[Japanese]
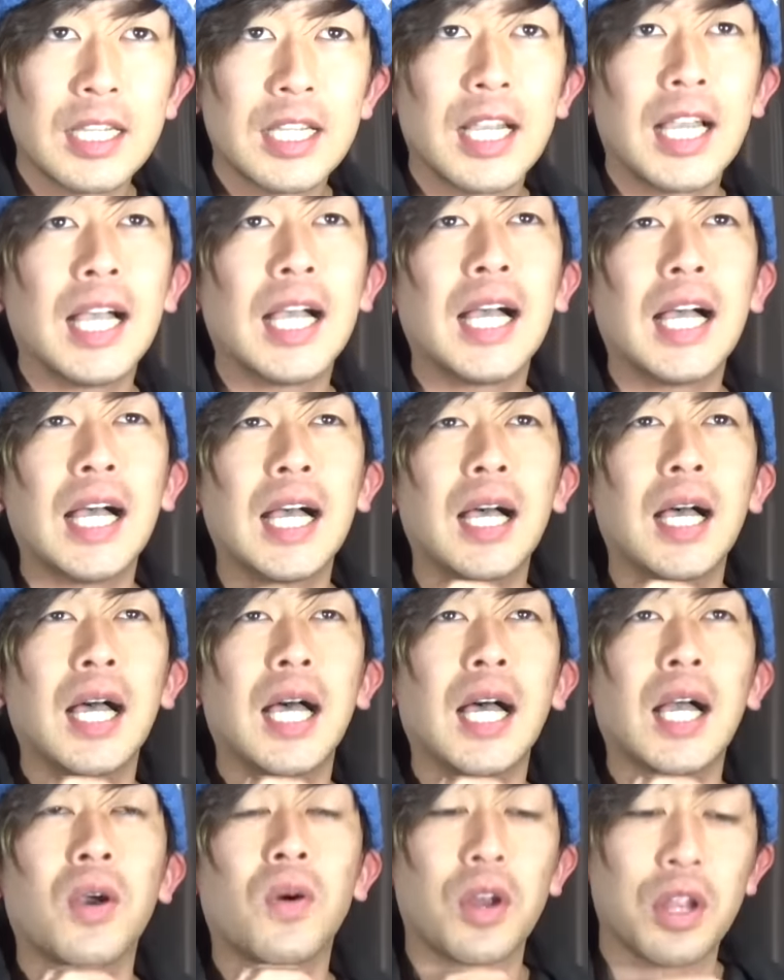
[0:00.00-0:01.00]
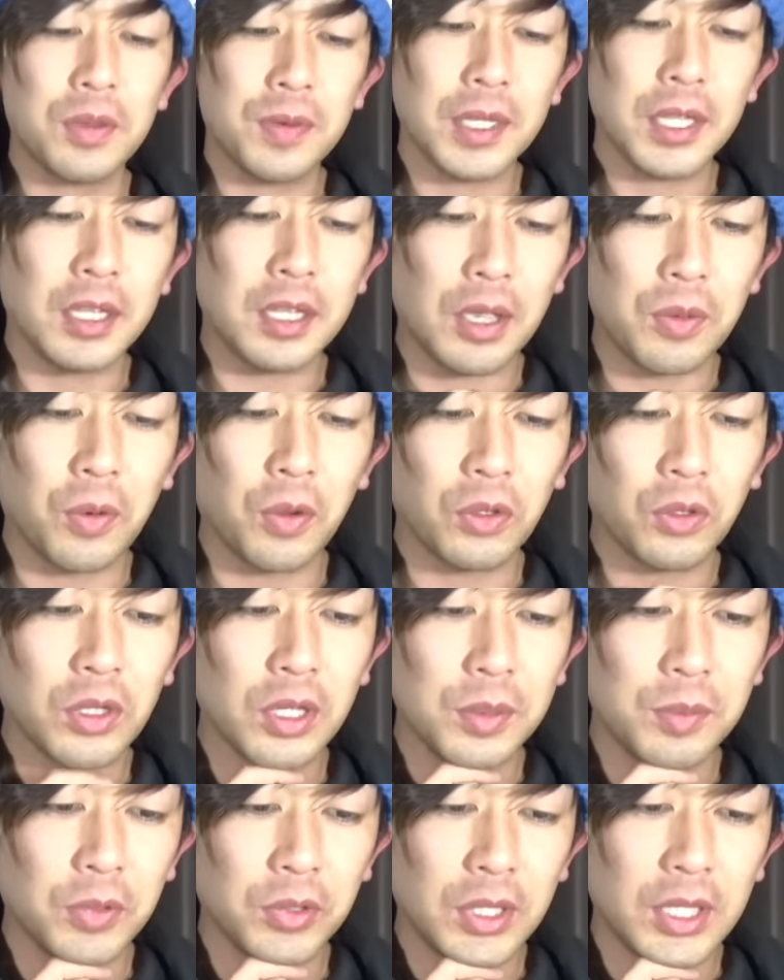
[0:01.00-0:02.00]
これはね
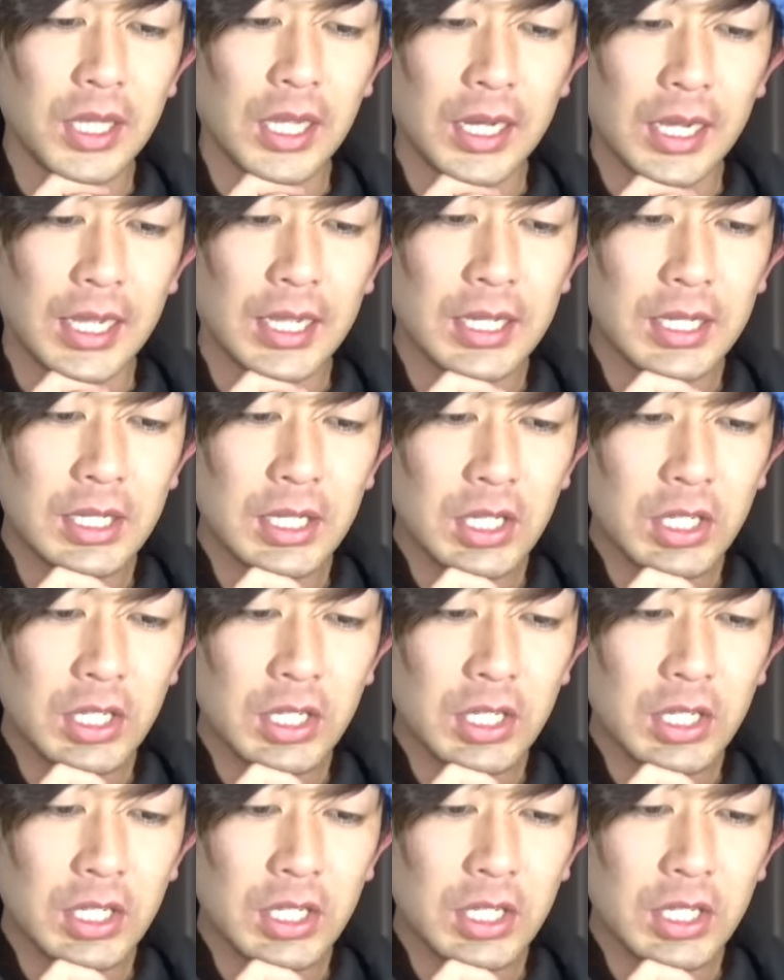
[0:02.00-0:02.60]
デフォルトで持ってたな。